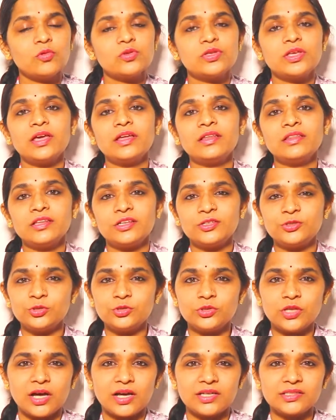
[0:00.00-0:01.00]
उसके अंदर जो
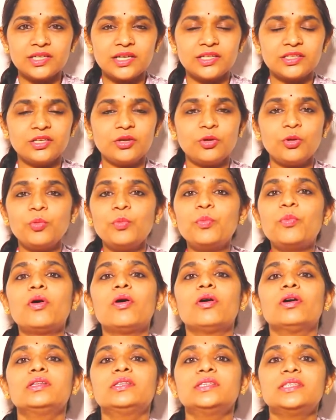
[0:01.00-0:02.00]
धांस आती है वो
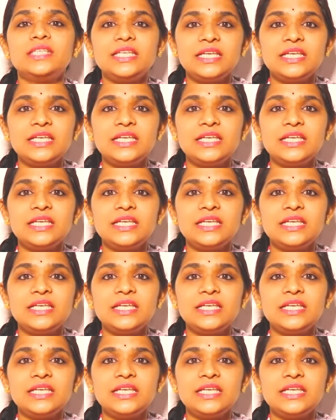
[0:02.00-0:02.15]
बहुत